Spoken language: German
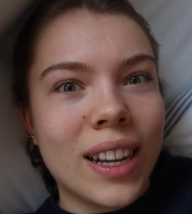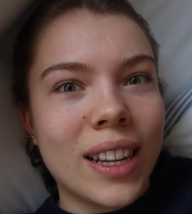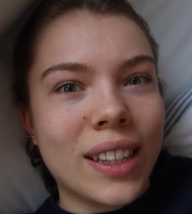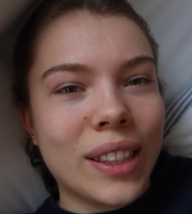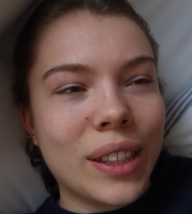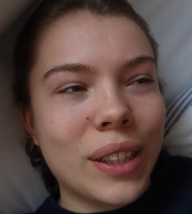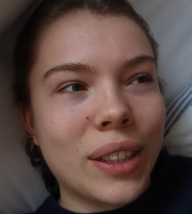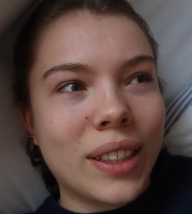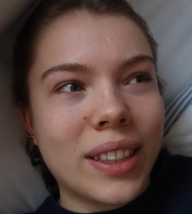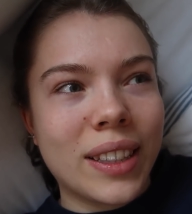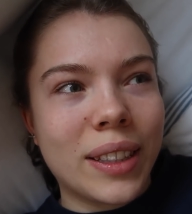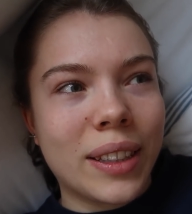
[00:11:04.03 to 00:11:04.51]

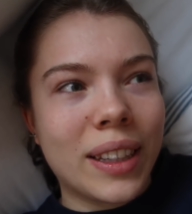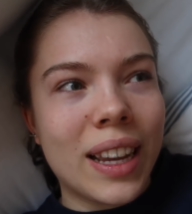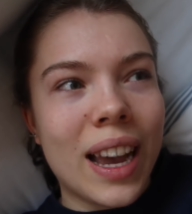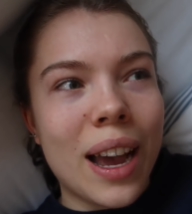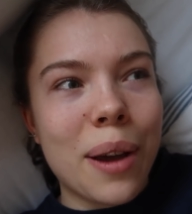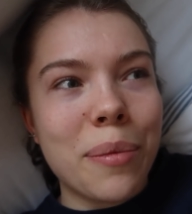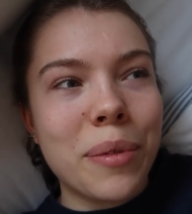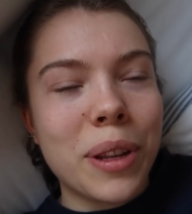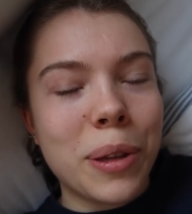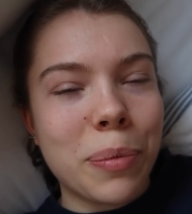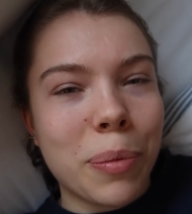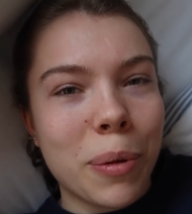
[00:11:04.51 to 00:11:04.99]
Also es
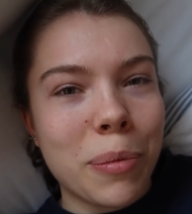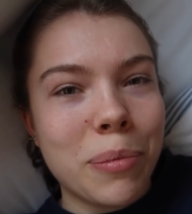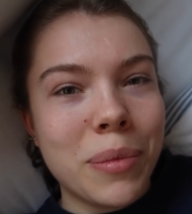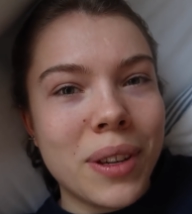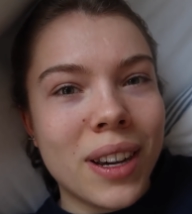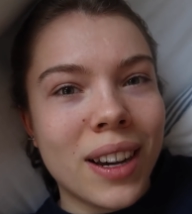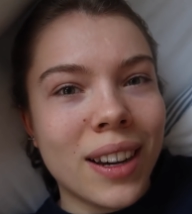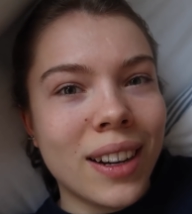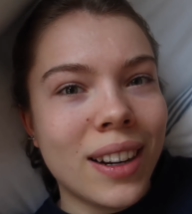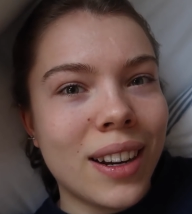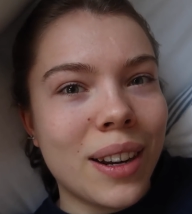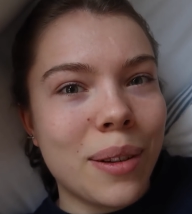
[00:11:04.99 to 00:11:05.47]
kam nicht bei
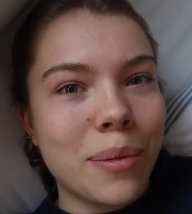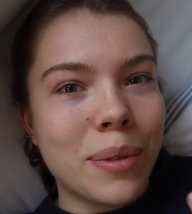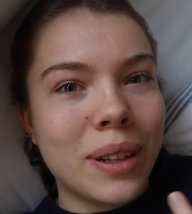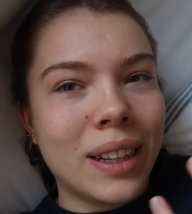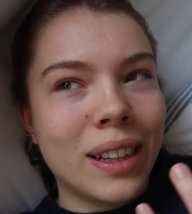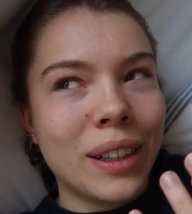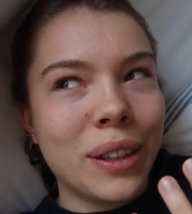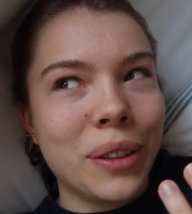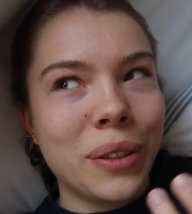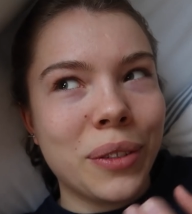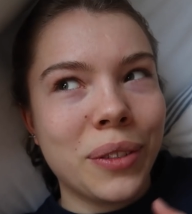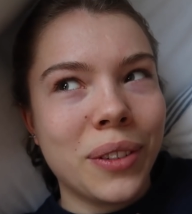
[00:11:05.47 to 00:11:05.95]
mir an,
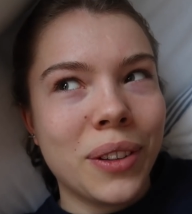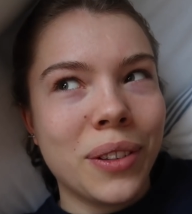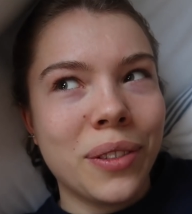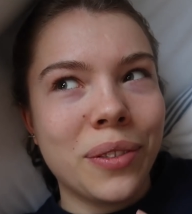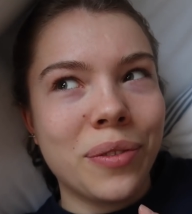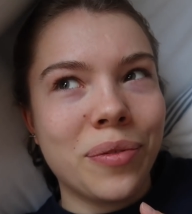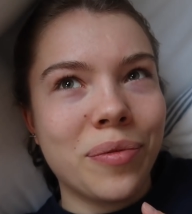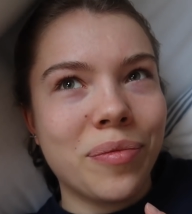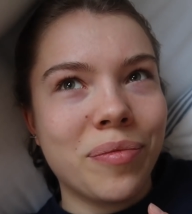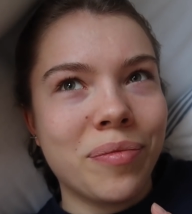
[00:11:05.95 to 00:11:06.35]
aber irgendwie